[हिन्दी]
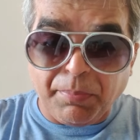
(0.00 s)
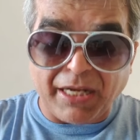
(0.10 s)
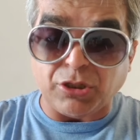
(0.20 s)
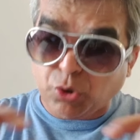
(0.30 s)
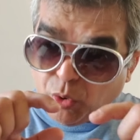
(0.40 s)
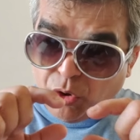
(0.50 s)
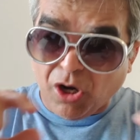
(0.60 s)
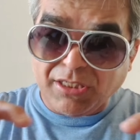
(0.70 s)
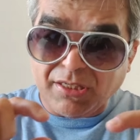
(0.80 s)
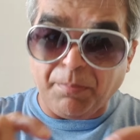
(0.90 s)
suppress do
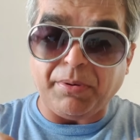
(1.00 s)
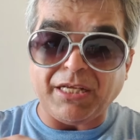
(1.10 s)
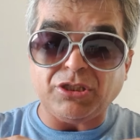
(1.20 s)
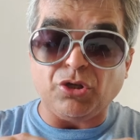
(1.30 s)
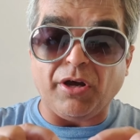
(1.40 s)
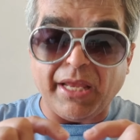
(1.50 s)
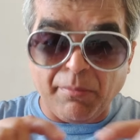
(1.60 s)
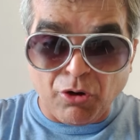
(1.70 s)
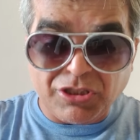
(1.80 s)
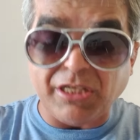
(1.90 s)
not suppress your
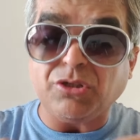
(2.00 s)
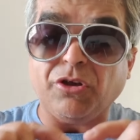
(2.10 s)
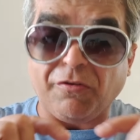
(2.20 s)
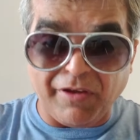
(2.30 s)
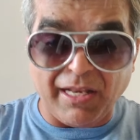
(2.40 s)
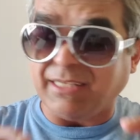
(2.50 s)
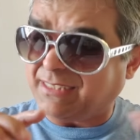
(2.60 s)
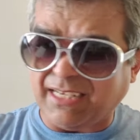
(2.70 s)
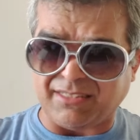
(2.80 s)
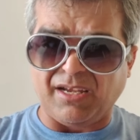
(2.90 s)
emotions or your
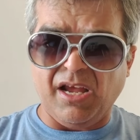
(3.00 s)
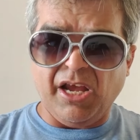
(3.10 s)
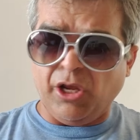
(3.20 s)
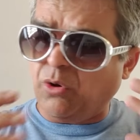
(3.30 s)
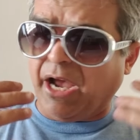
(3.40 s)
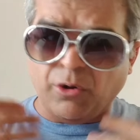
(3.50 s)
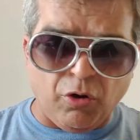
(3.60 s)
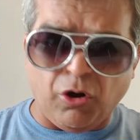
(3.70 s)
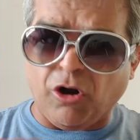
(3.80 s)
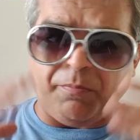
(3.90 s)
feelings yes you know i
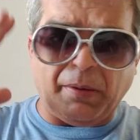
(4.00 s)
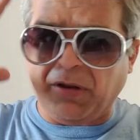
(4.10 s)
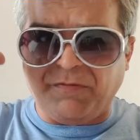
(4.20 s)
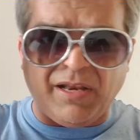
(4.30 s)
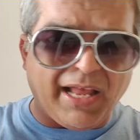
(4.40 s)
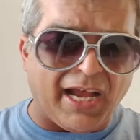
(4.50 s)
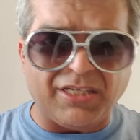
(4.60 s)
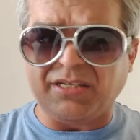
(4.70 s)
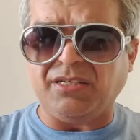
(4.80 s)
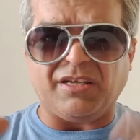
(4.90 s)
know a lot of people are feeling
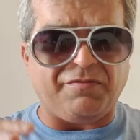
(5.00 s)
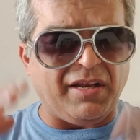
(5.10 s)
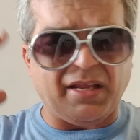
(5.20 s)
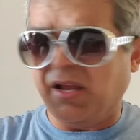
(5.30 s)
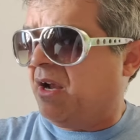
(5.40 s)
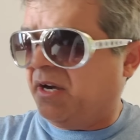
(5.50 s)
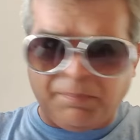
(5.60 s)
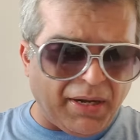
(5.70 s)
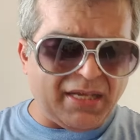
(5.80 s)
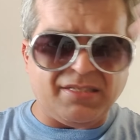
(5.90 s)
anxious they are feeling
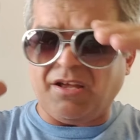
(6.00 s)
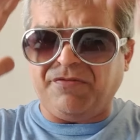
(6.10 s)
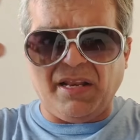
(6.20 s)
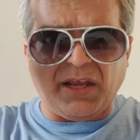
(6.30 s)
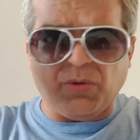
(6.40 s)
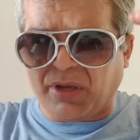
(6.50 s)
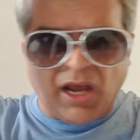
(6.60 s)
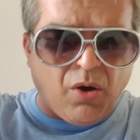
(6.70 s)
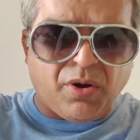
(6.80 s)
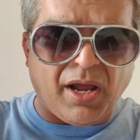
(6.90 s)
depressed they are feeling you know
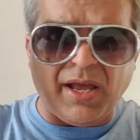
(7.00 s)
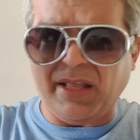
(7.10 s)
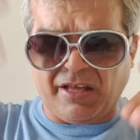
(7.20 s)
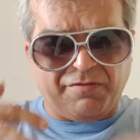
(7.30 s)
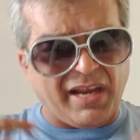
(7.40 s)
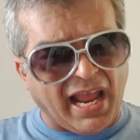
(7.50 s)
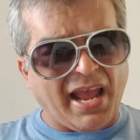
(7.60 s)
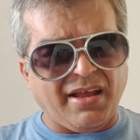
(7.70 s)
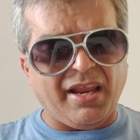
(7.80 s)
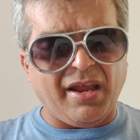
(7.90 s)
kya ho raha hai they are
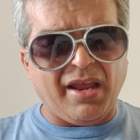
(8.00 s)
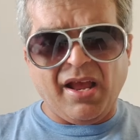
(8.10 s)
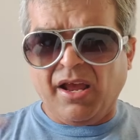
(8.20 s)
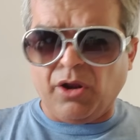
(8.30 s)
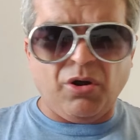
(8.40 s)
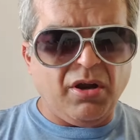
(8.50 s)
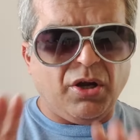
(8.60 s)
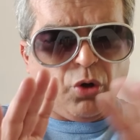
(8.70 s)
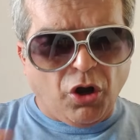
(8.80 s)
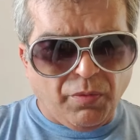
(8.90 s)
feeling angry you know
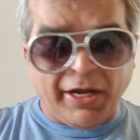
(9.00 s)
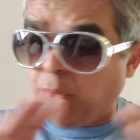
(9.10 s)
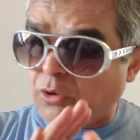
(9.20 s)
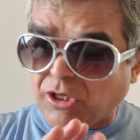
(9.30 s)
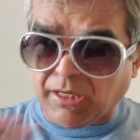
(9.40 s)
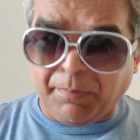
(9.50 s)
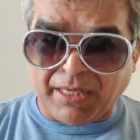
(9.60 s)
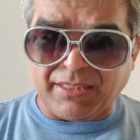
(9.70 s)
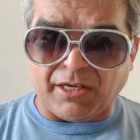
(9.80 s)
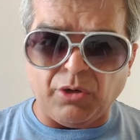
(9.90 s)
don't worry do not
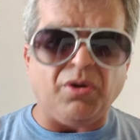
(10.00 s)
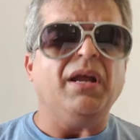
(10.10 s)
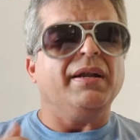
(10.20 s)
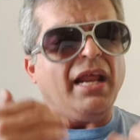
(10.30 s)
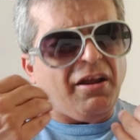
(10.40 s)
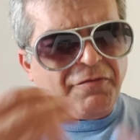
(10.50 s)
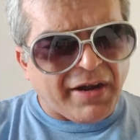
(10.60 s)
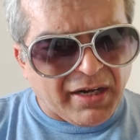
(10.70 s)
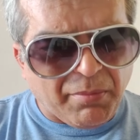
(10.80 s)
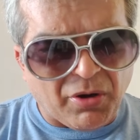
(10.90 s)
suppress it you know tell a
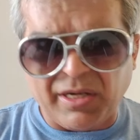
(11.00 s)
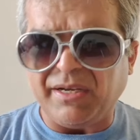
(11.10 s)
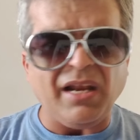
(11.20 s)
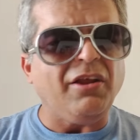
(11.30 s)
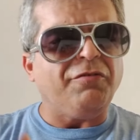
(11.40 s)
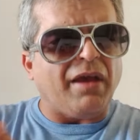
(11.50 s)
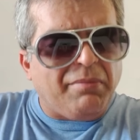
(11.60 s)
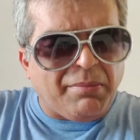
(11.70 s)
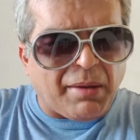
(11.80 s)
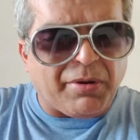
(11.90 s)
friend about it tell your
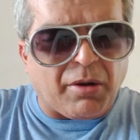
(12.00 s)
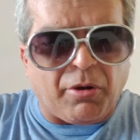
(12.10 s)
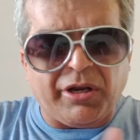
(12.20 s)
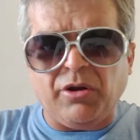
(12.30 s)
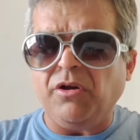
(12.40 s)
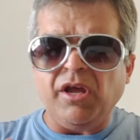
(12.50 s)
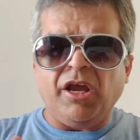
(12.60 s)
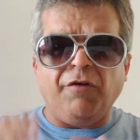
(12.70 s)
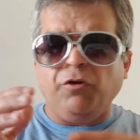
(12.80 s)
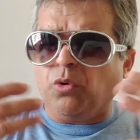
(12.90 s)
family member about it, you know
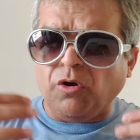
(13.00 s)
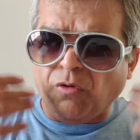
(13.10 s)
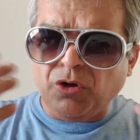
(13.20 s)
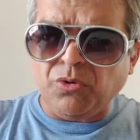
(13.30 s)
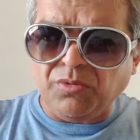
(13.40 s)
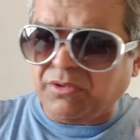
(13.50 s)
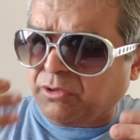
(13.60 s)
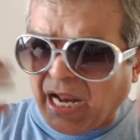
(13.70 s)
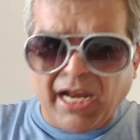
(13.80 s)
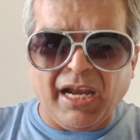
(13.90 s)
if you don't want to
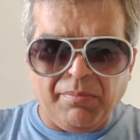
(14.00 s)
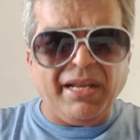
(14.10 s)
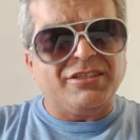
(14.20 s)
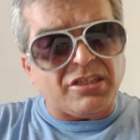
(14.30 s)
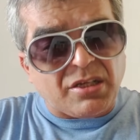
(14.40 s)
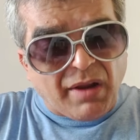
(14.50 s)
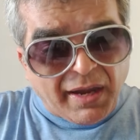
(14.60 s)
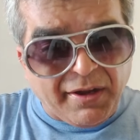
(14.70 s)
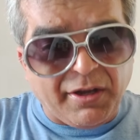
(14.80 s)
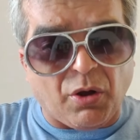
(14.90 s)
tell anybody just
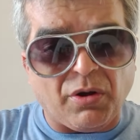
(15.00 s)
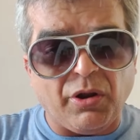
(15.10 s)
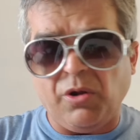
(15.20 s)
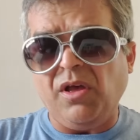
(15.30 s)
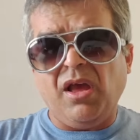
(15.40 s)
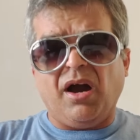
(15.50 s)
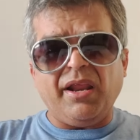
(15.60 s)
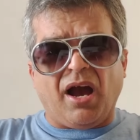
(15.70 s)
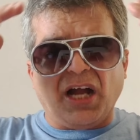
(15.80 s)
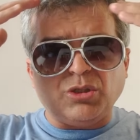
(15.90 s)
write it down you know
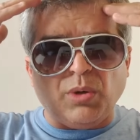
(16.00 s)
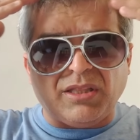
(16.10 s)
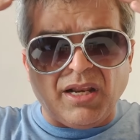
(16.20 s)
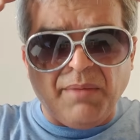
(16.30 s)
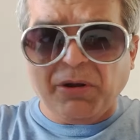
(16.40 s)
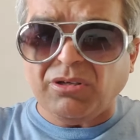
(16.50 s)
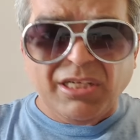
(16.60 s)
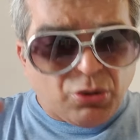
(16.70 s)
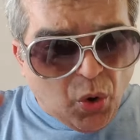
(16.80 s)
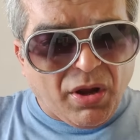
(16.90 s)
are aaj to itne
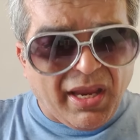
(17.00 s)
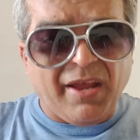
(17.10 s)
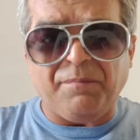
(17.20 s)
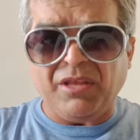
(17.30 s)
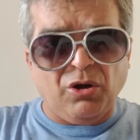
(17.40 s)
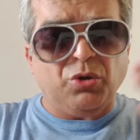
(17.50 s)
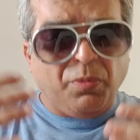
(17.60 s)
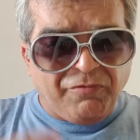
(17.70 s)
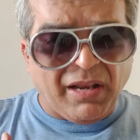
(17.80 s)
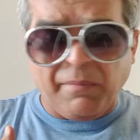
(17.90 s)
because it's okay you know
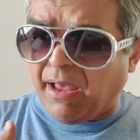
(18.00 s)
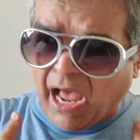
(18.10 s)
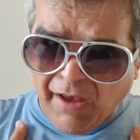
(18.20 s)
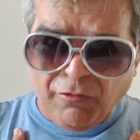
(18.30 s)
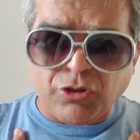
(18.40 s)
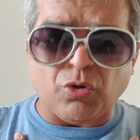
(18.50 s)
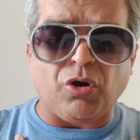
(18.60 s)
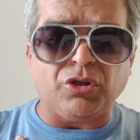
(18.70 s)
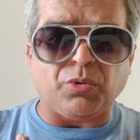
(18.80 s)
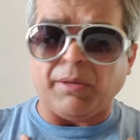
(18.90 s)
to feel i have
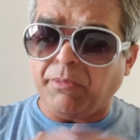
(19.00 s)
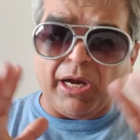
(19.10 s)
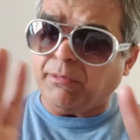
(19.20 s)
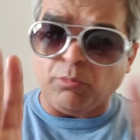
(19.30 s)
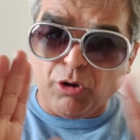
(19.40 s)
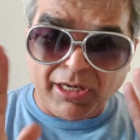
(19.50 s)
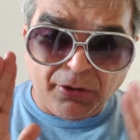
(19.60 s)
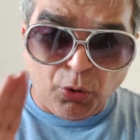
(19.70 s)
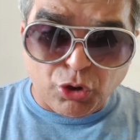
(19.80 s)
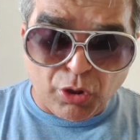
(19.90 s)
also gone through it मैं तुम लोग
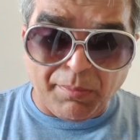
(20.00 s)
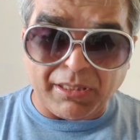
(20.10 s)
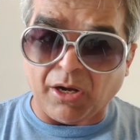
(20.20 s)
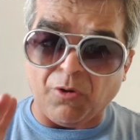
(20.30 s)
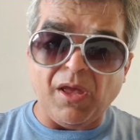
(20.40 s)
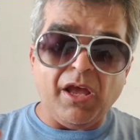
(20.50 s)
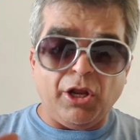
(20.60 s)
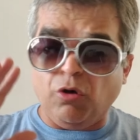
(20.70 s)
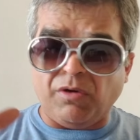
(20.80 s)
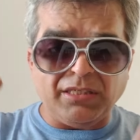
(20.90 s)
एक ट्रू स्टोरी बता रहा हूँ
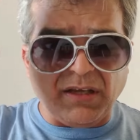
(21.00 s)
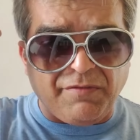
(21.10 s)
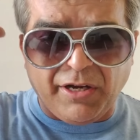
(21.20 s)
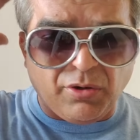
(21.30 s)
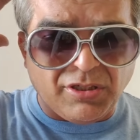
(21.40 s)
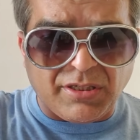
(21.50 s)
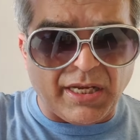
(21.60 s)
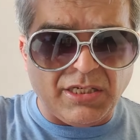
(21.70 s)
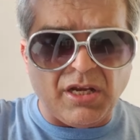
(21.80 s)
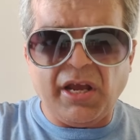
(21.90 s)
यू नो वंस आई वेंट ऑन
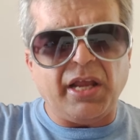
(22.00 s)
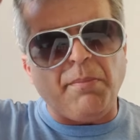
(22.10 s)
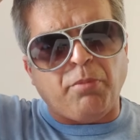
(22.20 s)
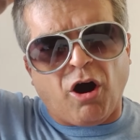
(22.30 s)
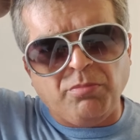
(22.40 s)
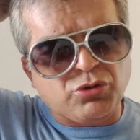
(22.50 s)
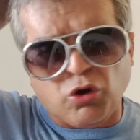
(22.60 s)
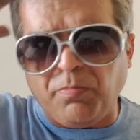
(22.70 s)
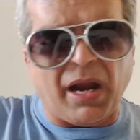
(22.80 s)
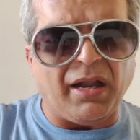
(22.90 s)
स्टेज एंड आई बॉम्ब
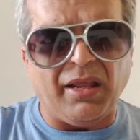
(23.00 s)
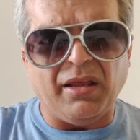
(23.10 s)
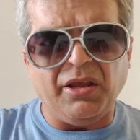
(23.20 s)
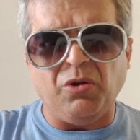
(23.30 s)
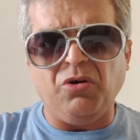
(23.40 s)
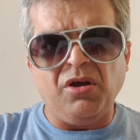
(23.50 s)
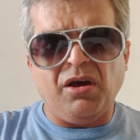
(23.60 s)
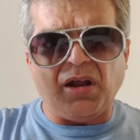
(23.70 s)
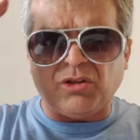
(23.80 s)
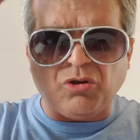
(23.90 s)
सो बैडली यू नो
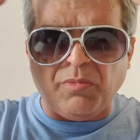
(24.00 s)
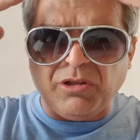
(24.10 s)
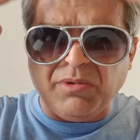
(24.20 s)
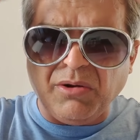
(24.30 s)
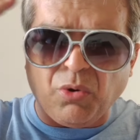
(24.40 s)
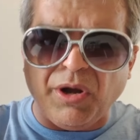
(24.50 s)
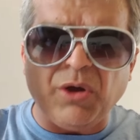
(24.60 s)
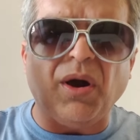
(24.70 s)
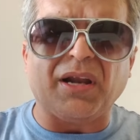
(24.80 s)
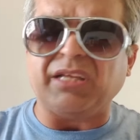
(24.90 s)
रात को मैं तो मैं
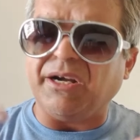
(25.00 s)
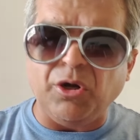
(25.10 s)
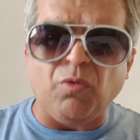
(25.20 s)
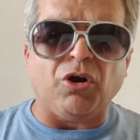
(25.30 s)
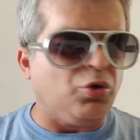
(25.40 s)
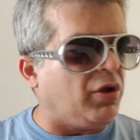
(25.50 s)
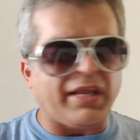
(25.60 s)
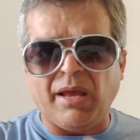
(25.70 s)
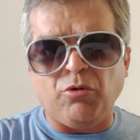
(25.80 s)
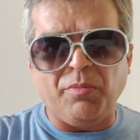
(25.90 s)
रोने को आ रहा था आई डोंट नो व्हाट टू
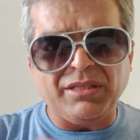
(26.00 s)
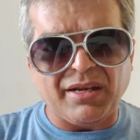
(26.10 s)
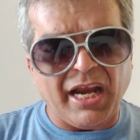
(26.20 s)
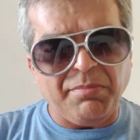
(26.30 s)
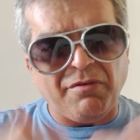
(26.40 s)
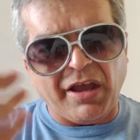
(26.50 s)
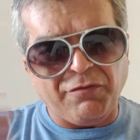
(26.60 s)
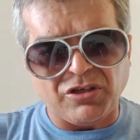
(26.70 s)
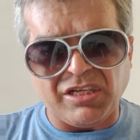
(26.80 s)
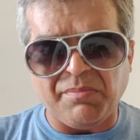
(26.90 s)
डू आई केम होम इन द नाइट माय
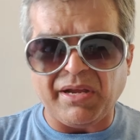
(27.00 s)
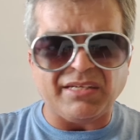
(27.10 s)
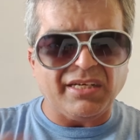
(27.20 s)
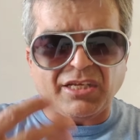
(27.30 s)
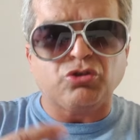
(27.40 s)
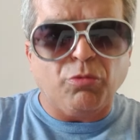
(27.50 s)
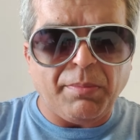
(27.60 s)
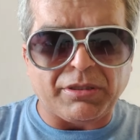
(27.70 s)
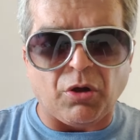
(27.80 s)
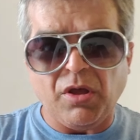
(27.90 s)
वाइफ वाज स्लीपिंग आई सेड
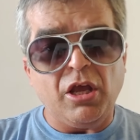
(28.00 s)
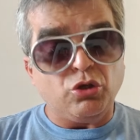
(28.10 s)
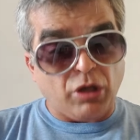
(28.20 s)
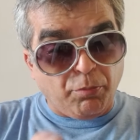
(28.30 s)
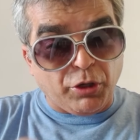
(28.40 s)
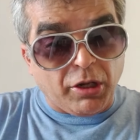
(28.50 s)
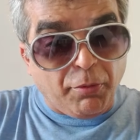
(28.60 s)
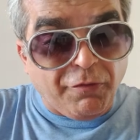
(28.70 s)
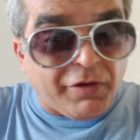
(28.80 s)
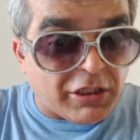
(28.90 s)
किसको मैं बता करता हूँ सो आई पुट
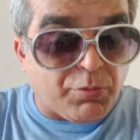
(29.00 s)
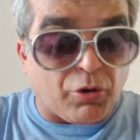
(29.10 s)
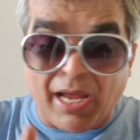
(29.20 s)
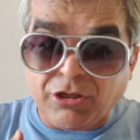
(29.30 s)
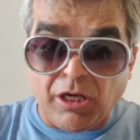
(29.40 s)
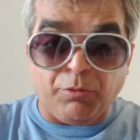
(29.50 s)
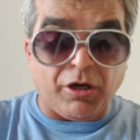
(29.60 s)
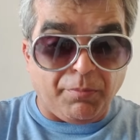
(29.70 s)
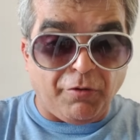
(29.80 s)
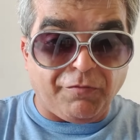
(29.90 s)
अपन फेसबुक एक्चुअली
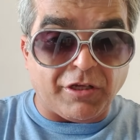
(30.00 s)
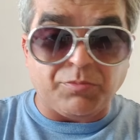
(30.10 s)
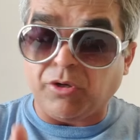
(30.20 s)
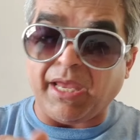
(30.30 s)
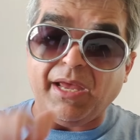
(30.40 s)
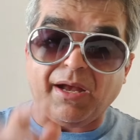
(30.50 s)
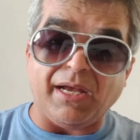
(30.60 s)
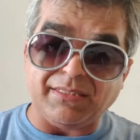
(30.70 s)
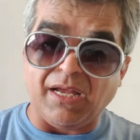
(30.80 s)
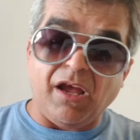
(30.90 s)
पुट अपन फेसबुक के हे
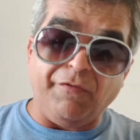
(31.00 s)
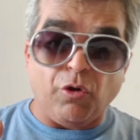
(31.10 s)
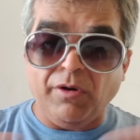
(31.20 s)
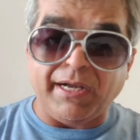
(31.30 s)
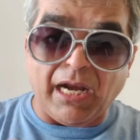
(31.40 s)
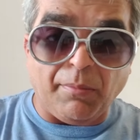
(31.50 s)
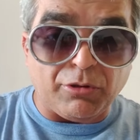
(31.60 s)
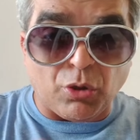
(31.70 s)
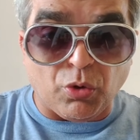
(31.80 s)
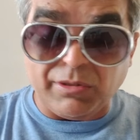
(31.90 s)
गाइस वी ओनली टेल
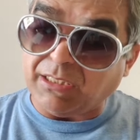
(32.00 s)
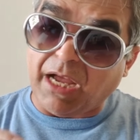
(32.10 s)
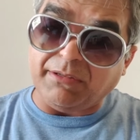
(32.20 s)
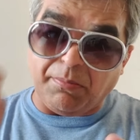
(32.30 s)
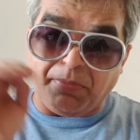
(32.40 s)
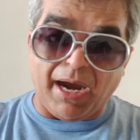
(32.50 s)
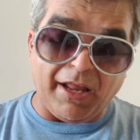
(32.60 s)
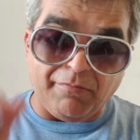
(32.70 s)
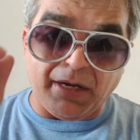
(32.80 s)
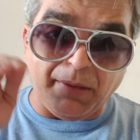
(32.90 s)
अबाउट द गुड थिंग्स आई
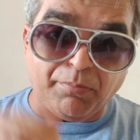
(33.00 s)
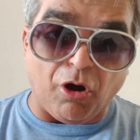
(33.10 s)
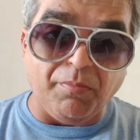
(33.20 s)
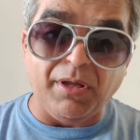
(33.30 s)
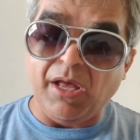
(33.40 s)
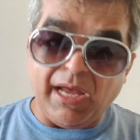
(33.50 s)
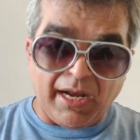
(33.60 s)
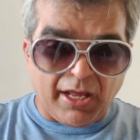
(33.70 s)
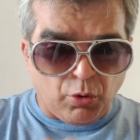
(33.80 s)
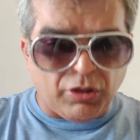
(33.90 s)
बैड आई ब्लडी बॉम्ब
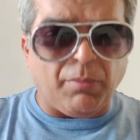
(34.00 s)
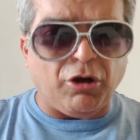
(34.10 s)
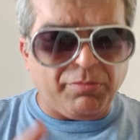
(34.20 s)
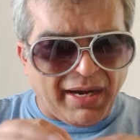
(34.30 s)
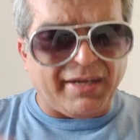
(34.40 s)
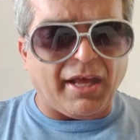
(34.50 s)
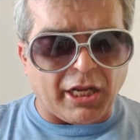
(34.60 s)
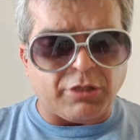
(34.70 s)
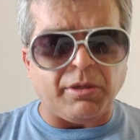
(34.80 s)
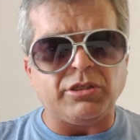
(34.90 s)
एंड आई रोट अबाउट माई
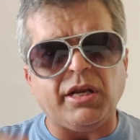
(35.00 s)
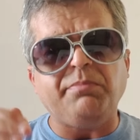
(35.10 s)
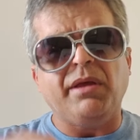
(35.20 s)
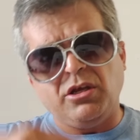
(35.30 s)
एंटायर एक्सपीरियंस अरे